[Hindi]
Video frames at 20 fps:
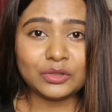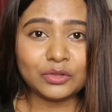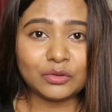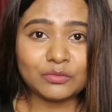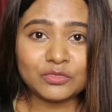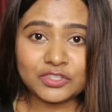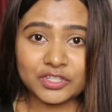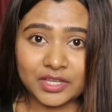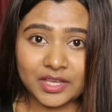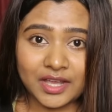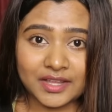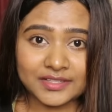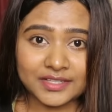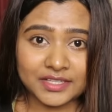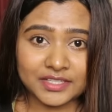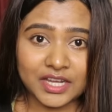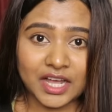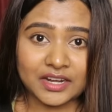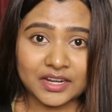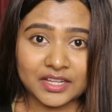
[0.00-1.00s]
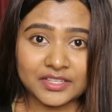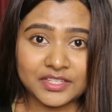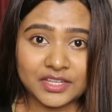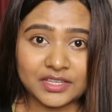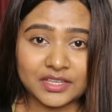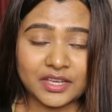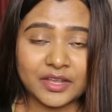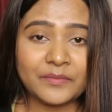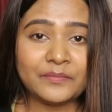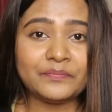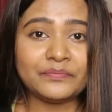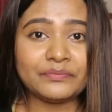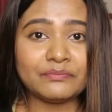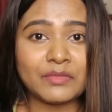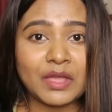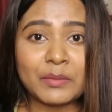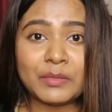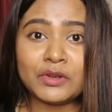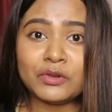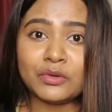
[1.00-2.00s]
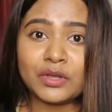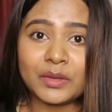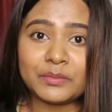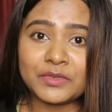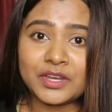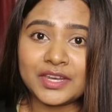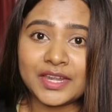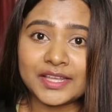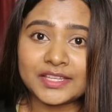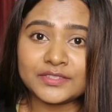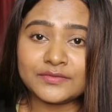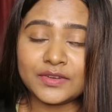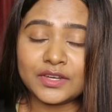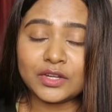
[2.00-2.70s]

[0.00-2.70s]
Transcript: तो मुझे यहाँ से जाना चाहिए मैं मिलूँगी अपने नेक्स्ट